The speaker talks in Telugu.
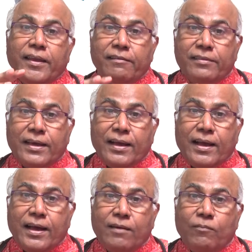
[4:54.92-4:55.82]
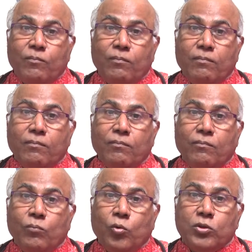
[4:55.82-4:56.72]
ఈ విధంగా
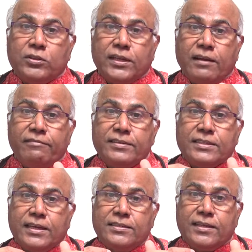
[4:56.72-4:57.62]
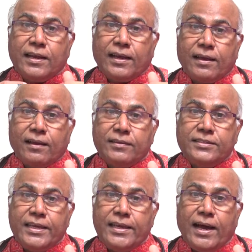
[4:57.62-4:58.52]
మూత్ర విసర్జన
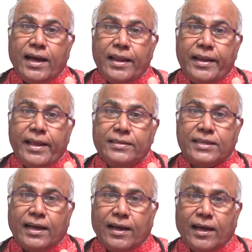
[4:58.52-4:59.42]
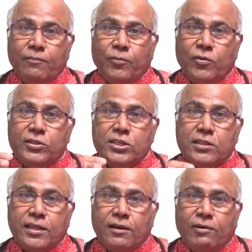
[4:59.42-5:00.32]
చేయాలనే సంకల్పం
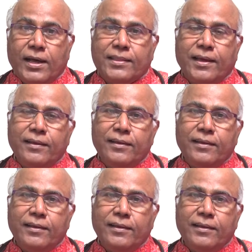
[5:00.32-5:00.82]
వచ్చిన తర్వాత